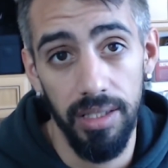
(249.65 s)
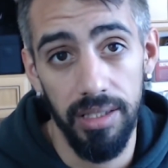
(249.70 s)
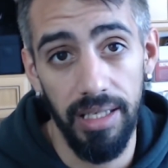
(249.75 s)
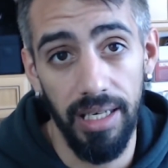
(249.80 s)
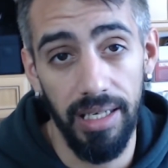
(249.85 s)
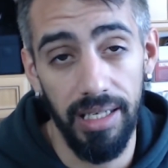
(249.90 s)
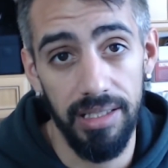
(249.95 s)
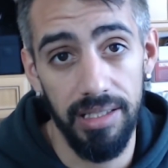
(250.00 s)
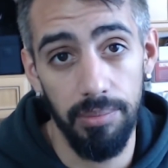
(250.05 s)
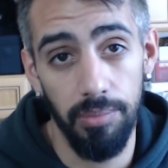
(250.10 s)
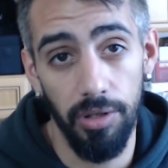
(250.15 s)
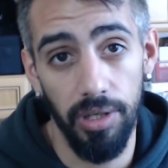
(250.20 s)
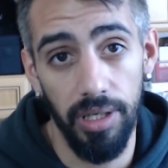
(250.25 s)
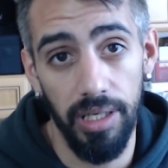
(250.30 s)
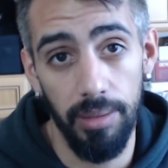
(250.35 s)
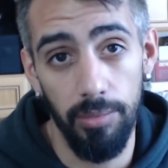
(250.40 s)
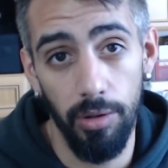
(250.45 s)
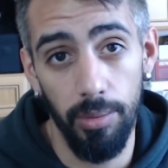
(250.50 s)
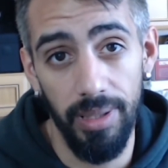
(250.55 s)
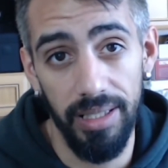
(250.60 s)
Ya que si por
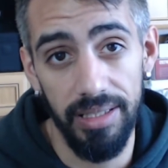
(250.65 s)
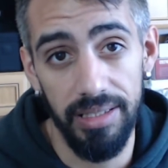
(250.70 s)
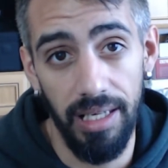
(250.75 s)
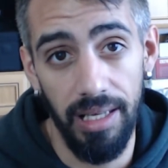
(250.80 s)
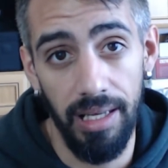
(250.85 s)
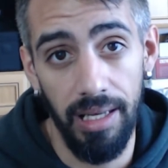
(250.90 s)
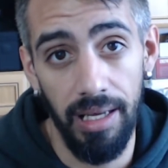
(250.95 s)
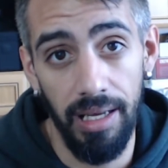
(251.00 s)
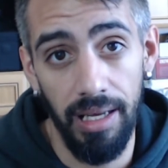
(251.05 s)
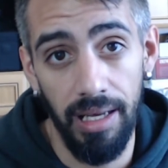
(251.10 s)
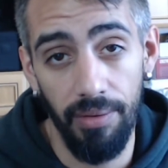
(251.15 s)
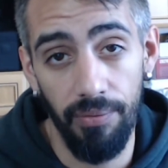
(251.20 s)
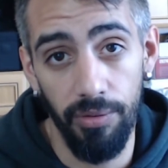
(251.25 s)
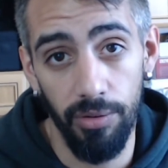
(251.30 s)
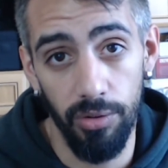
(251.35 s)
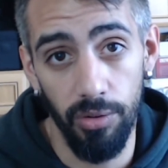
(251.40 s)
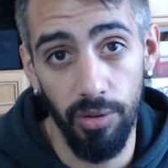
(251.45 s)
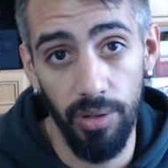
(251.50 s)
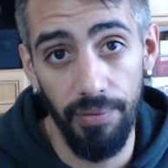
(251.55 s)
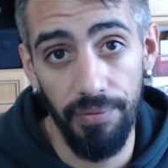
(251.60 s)
ejemplo vas a
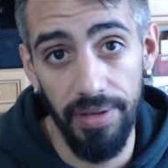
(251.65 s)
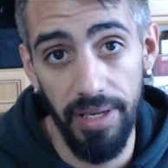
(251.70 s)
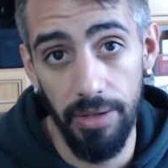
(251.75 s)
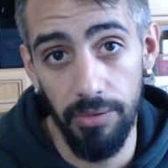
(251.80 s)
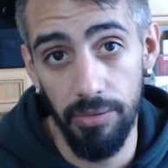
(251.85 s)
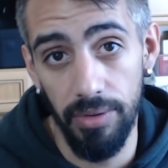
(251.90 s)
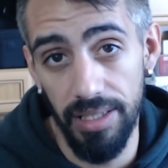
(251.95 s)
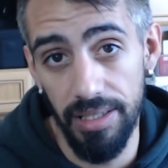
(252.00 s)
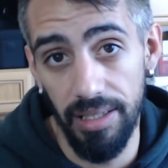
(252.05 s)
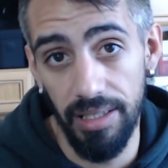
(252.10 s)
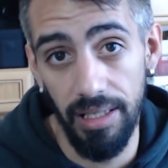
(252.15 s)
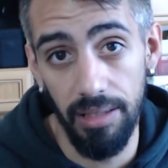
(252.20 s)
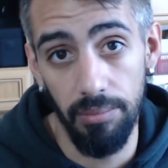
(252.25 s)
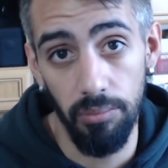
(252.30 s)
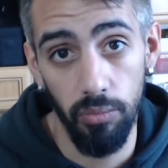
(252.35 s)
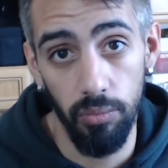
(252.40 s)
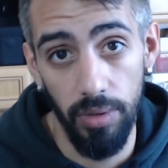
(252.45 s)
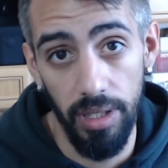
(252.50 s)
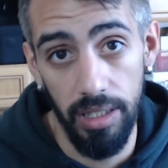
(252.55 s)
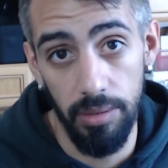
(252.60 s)
fotografiar una escena
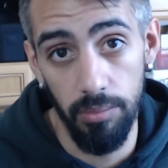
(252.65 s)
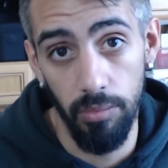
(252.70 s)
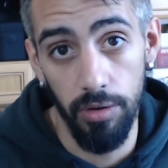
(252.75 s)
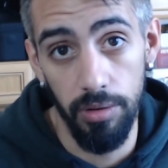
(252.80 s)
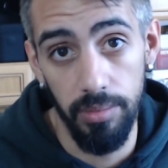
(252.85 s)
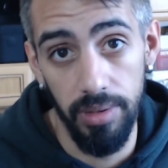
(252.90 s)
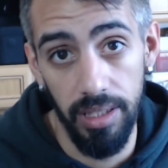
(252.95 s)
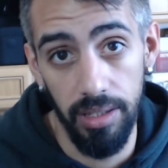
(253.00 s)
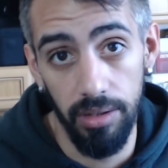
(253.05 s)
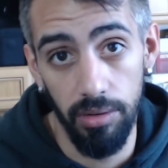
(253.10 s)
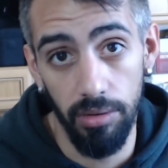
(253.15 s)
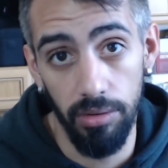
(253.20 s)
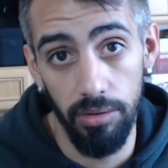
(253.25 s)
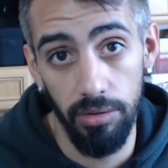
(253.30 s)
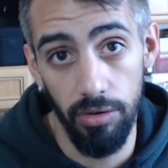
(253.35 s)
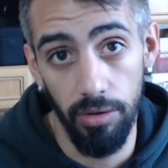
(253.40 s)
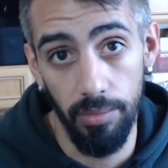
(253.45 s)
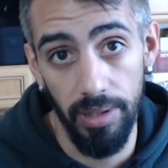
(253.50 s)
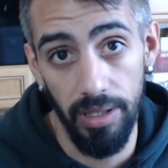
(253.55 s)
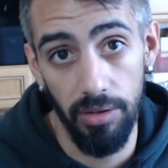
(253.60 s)
en, en movimiento,
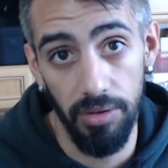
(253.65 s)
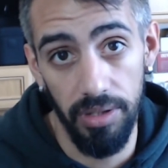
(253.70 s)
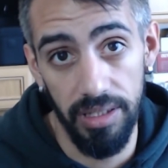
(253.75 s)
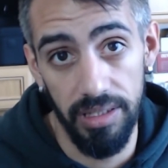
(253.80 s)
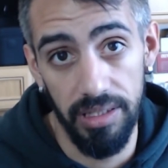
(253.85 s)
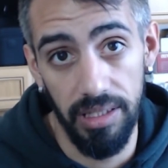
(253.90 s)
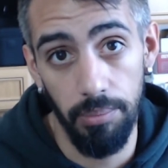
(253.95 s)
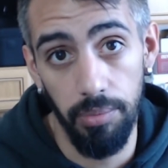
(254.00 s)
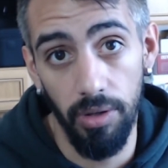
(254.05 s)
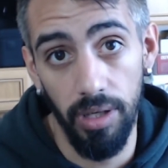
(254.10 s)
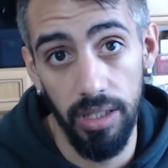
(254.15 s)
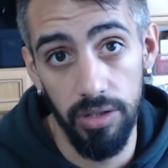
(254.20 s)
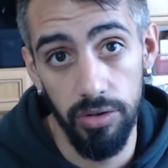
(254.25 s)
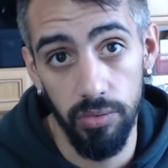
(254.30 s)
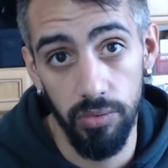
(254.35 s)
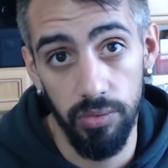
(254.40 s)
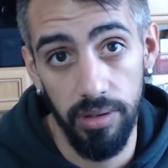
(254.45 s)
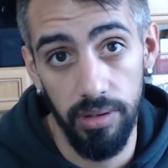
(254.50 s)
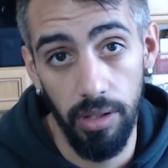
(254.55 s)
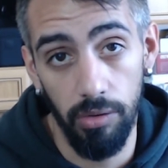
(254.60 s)
lo mejor es que pongas
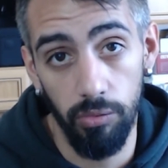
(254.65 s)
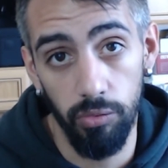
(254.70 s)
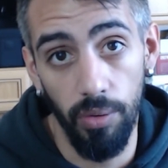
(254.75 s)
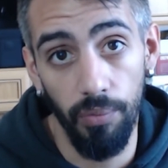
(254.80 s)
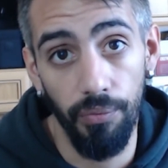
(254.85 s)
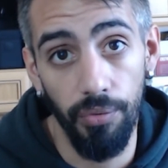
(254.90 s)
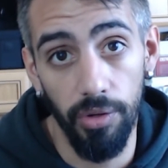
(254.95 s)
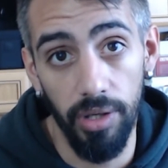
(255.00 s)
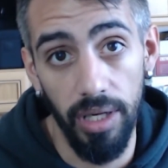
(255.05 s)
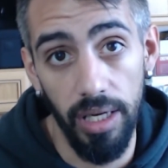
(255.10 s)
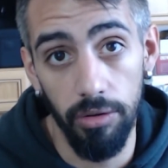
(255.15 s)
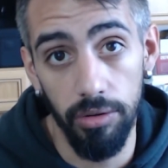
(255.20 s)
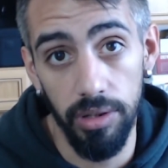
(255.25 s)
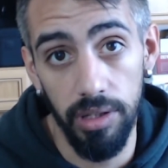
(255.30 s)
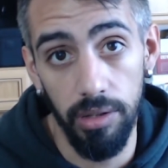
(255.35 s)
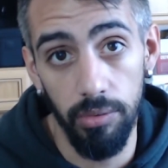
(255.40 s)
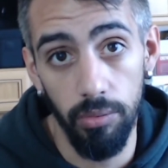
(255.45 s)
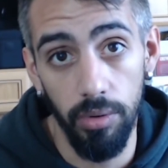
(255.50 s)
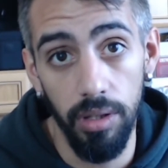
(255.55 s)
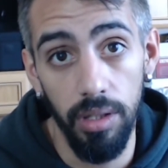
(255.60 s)
un autoenfoque
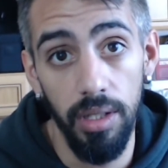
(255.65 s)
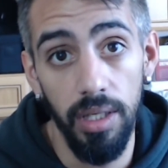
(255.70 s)
continuo